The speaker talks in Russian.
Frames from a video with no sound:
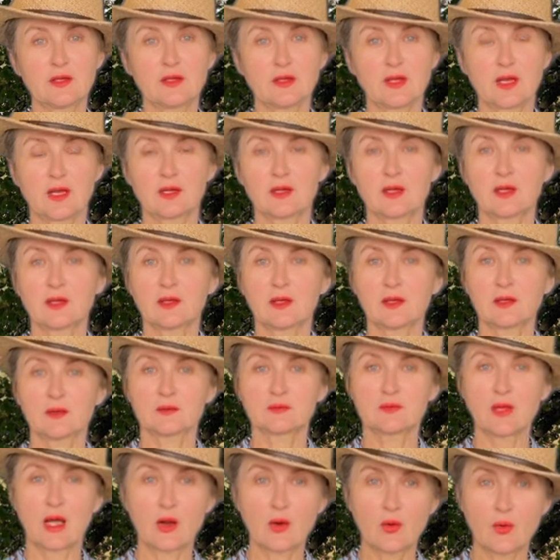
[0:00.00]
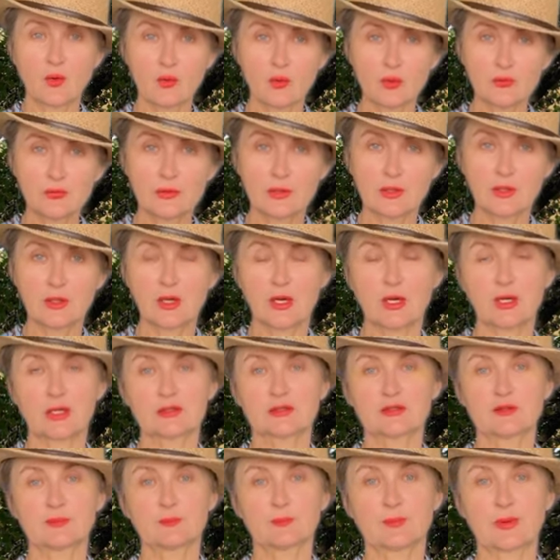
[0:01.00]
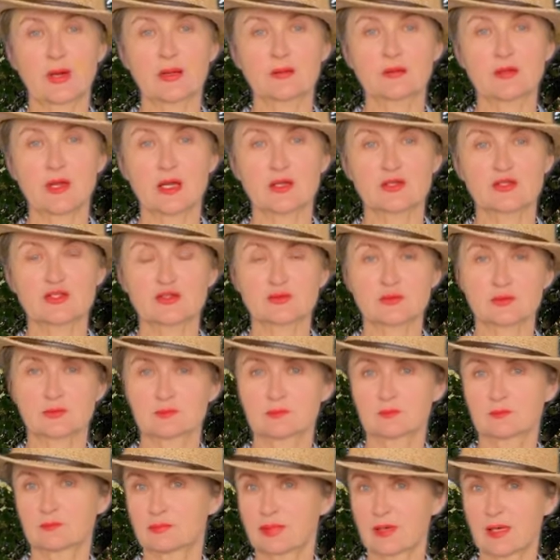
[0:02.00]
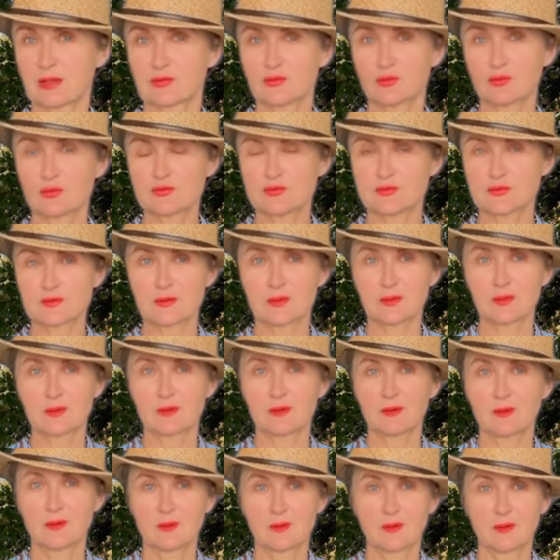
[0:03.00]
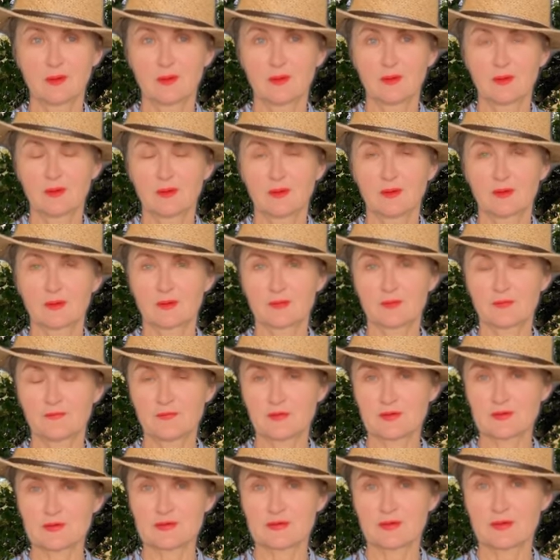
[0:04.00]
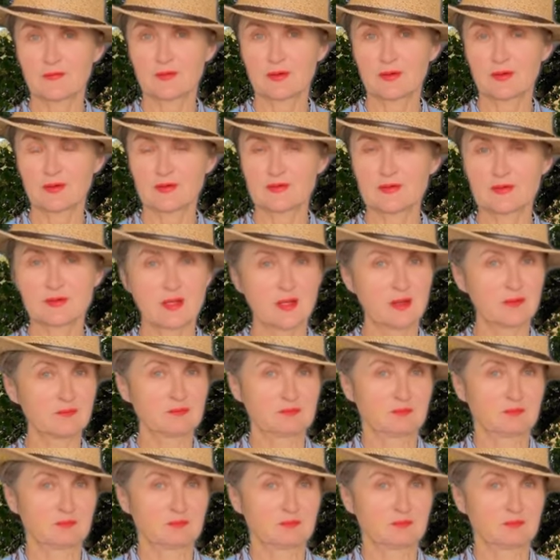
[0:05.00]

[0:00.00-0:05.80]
как доходы от продаж продукции – Э, финского креста,